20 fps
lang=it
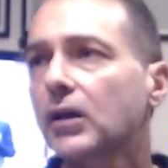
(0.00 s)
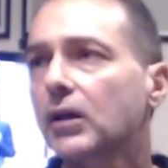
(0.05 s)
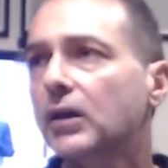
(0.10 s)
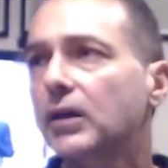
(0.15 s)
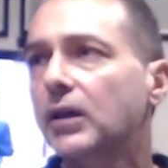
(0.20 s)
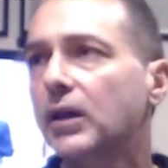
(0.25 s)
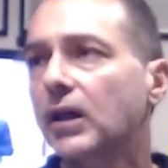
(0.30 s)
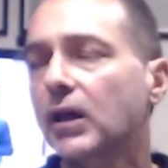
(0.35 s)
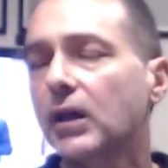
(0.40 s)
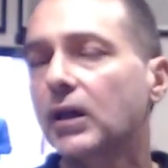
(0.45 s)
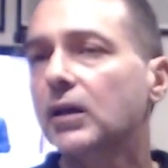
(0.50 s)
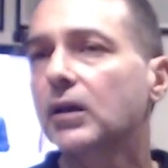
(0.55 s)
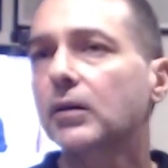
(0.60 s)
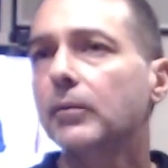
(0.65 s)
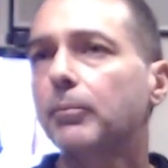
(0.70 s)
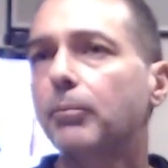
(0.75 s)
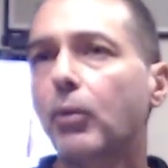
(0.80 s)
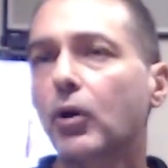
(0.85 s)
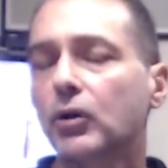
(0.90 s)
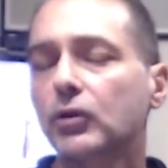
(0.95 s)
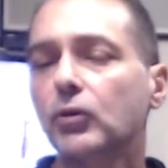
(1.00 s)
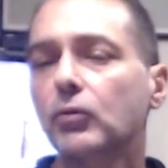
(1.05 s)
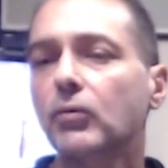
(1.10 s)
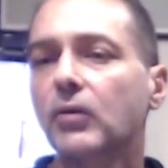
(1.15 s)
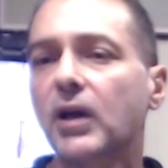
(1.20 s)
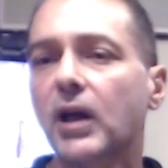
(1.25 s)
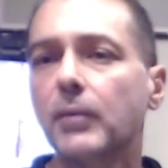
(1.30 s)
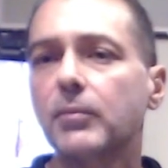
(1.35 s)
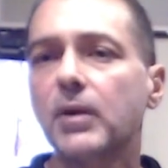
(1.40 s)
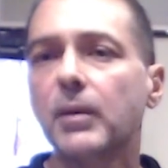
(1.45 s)
che portano a
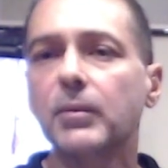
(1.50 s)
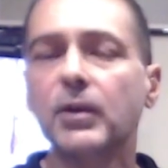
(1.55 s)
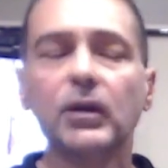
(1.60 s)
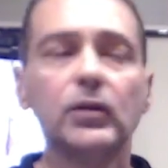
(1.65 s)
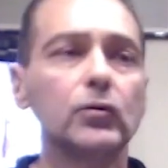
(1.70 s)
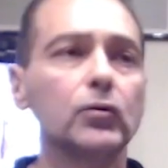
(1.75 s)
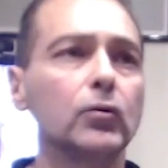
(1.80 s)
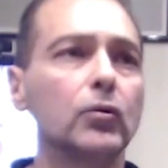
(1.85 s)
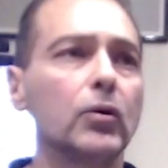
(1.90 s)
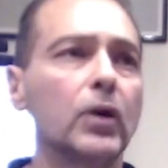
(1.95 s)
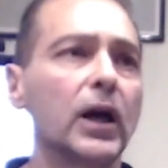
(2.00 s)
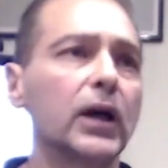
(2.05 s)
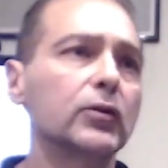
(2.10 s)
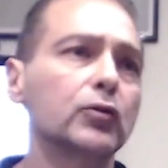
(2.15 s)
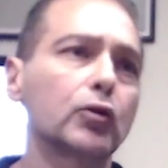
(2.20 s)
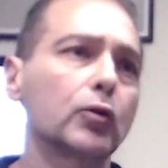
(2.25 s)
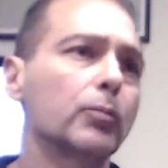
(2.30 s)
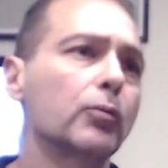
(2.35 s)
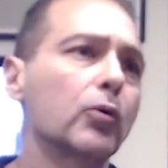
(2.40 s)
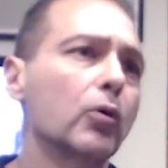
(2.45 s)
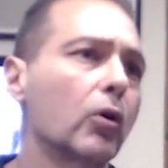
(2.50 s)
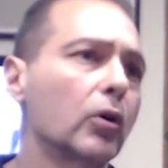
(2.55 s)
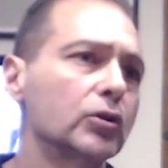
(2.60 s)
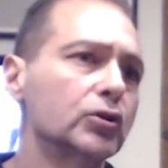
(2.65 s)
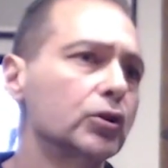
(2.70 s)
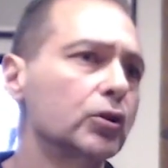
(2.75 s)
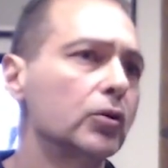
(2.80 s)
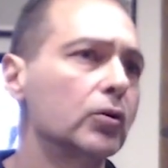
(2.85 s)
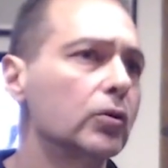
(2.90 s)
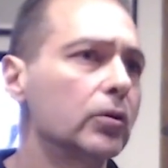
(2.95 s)
un cambiamento
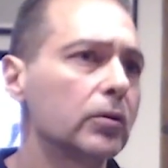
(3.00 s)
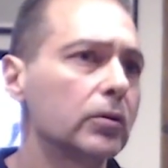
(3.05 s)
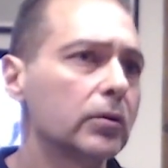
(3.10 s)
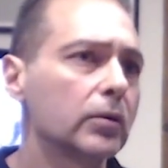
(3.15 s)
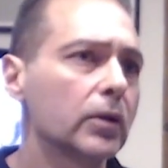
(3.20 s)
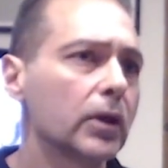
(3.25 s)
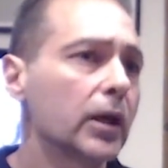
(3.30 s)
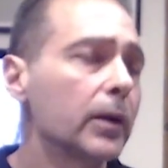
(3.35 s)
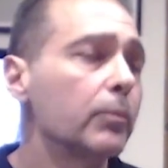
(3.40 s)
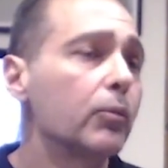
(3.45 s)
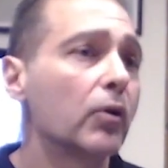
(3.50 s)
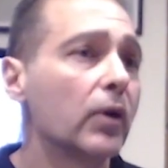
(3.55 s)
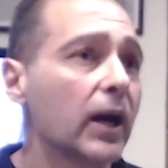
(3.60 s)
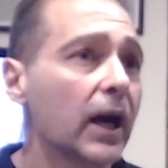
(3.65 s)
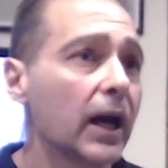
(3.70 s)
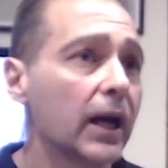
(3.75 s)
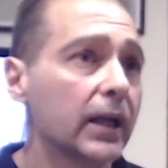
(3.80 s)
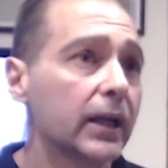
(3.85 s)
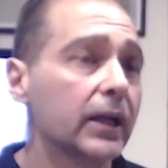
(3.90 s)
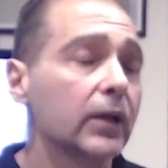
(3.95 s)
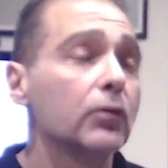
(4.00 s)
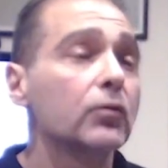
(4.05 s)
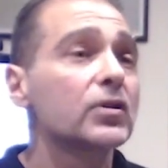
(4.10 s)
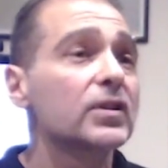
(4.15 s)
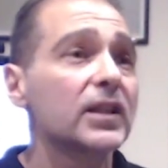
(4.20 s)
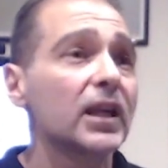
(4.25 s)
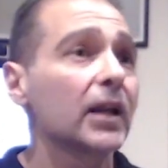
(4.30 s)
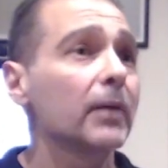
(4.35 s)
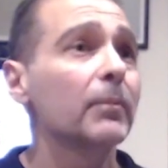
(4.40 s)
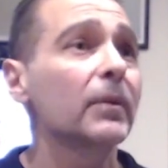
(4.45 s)
antropologico epocale ah, che non
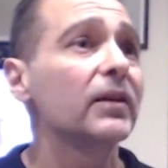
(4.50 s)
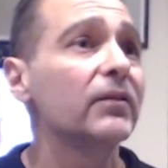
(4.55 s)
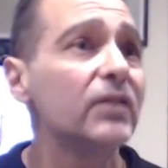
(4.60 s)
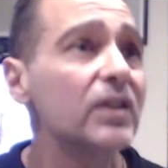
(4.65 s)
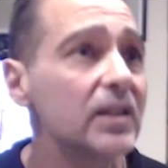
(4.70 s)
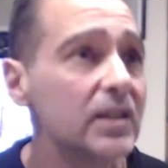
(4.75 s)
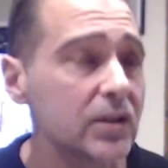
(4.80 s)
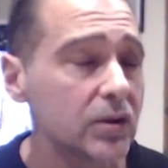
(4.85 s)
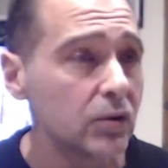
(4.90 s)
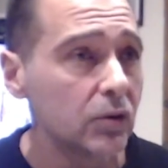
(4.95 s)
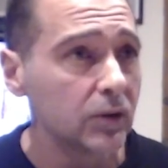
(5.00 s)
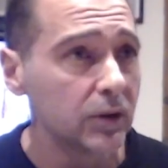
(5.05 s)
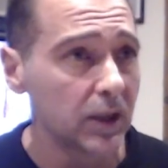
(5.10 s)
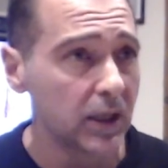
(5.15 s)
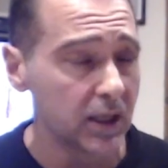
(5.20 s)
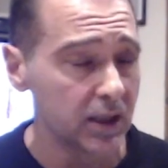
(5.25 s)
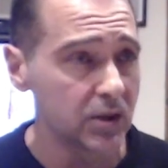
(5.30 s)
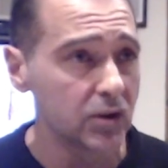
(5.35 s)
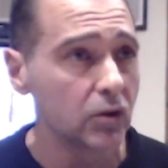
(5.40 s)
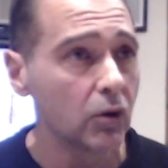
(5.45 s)
si era mai visto nella